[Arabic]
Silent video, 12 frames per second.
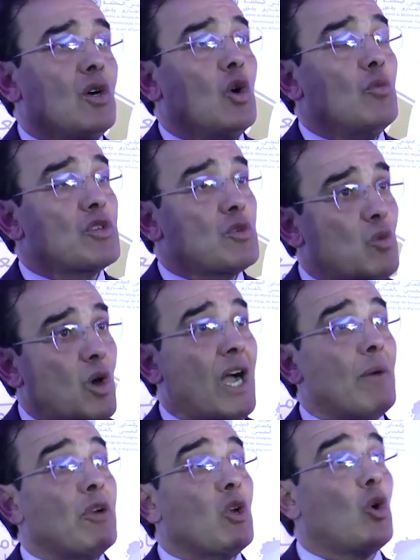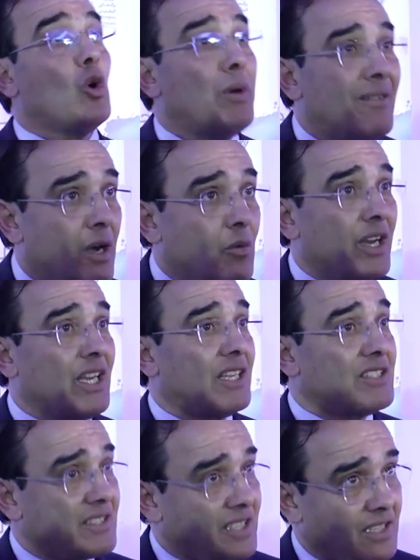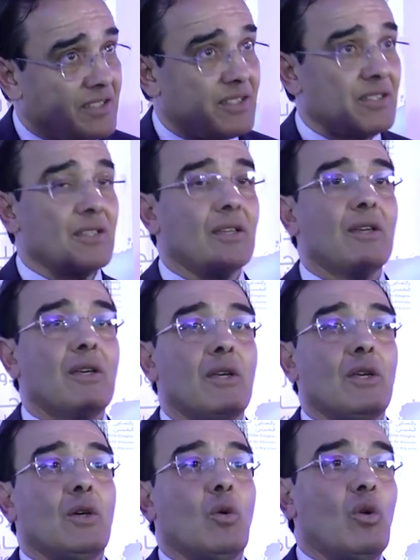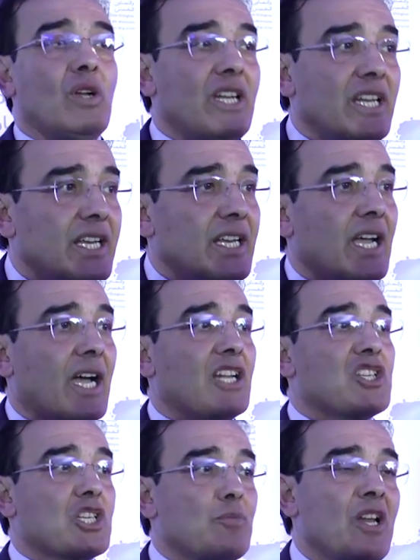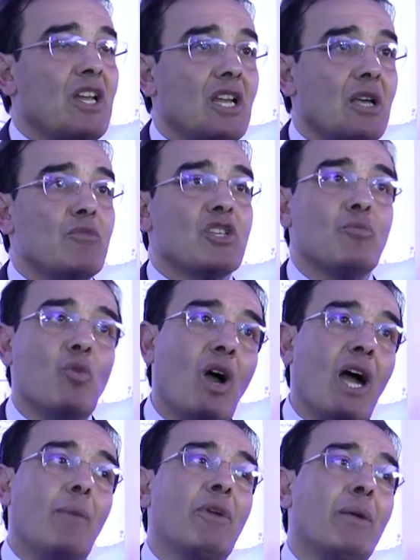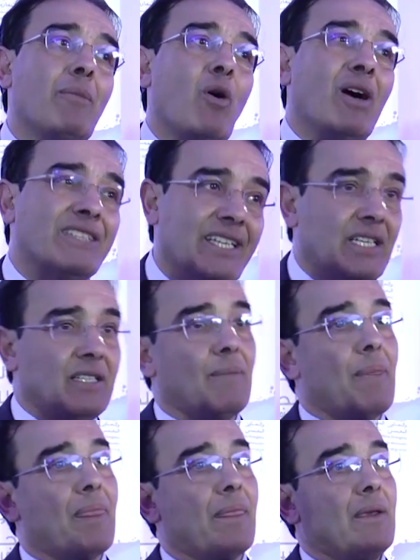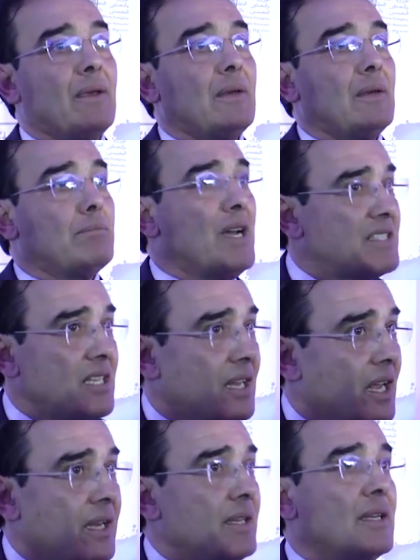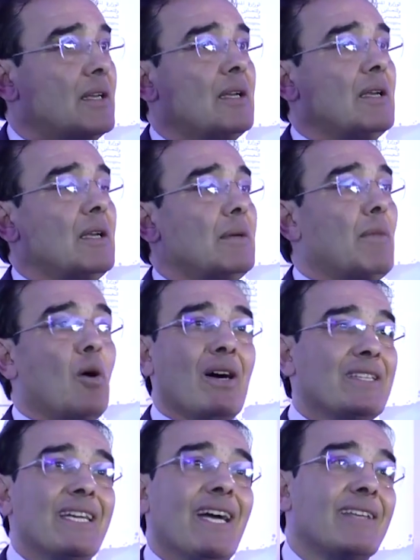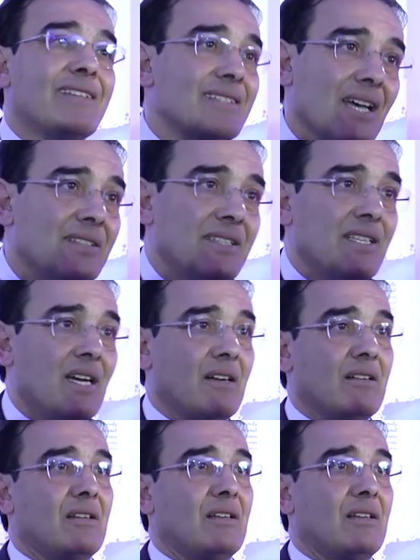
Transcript: ومجموعه من الخبراء والاختصاص واللي غتشمل مجموعه من المواضيع مثلا مواضيع اقتصاديه